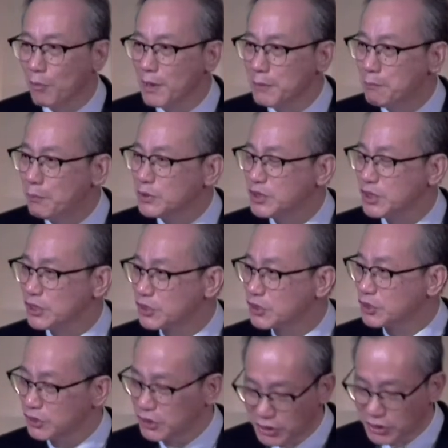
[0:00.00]
我们不仅
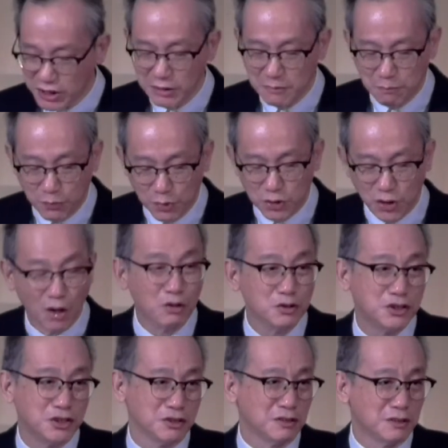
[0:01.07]
是心不
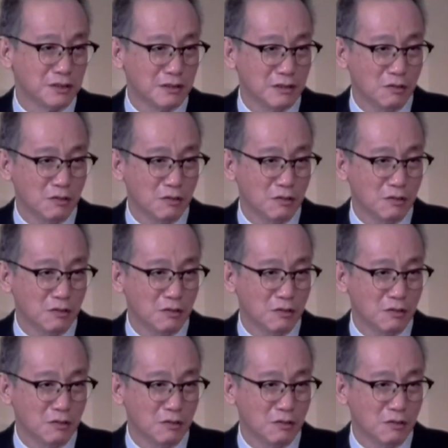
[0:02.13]
由己，